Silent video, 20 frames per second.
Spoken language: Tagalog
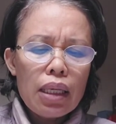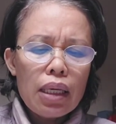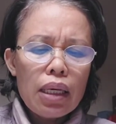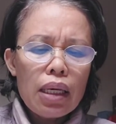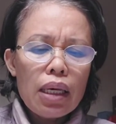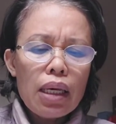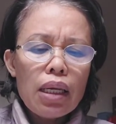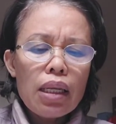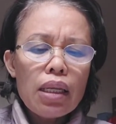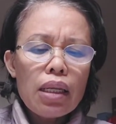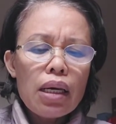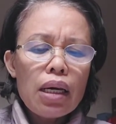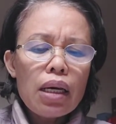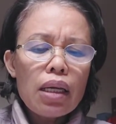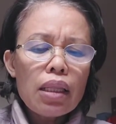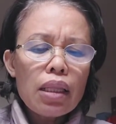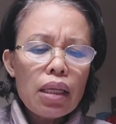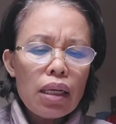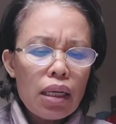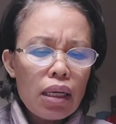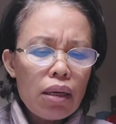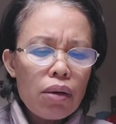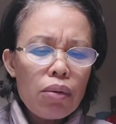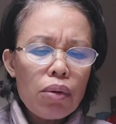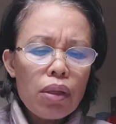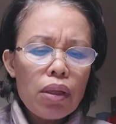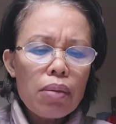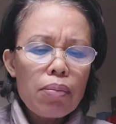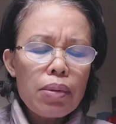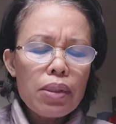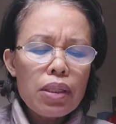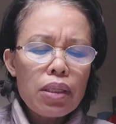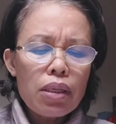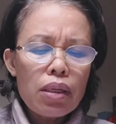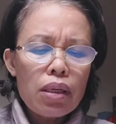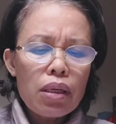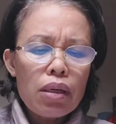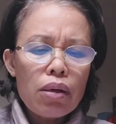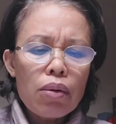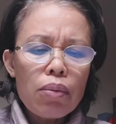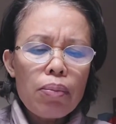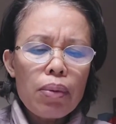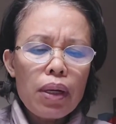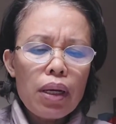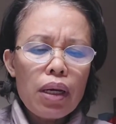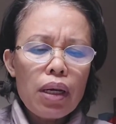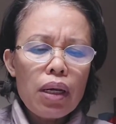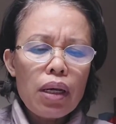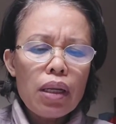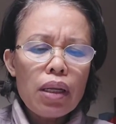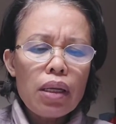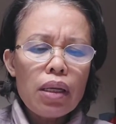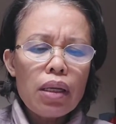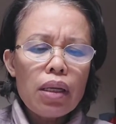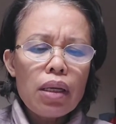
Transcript: Kaya hindi hanggang until now, hindi pa siya na-operahan,